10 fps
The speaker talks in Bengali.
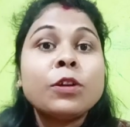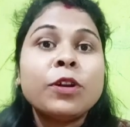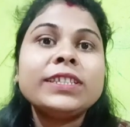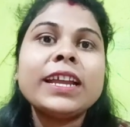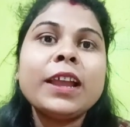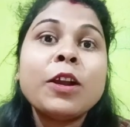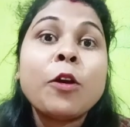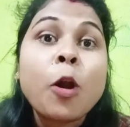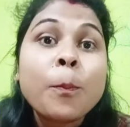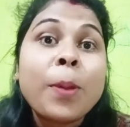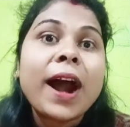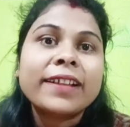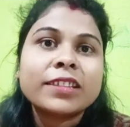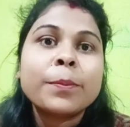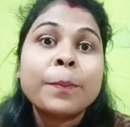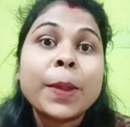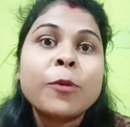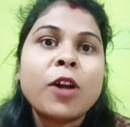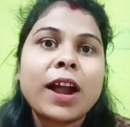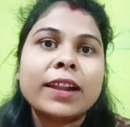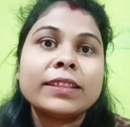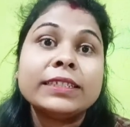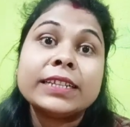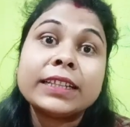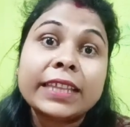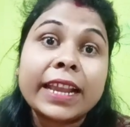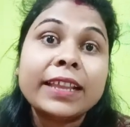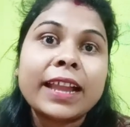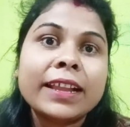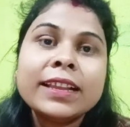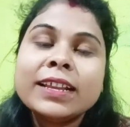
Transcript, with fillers: ওই যে অভ্যাস ব্যবহার যেটা থেকে যায়